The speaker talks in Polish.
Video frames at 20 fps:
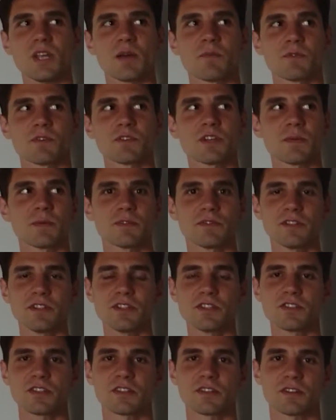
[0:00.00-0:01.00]
można
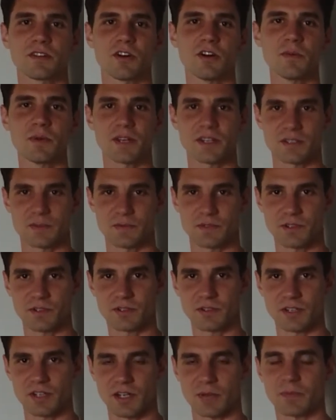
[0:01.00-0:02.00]
powiedzieć, że ten obraz
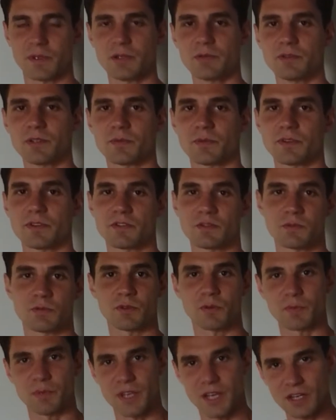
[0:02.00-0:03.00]
psychoterapeuty, ponieważ był
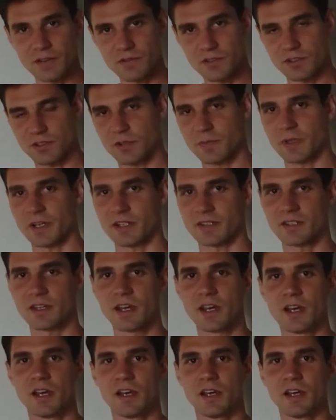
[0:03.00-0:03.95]
to pierwszy obraz,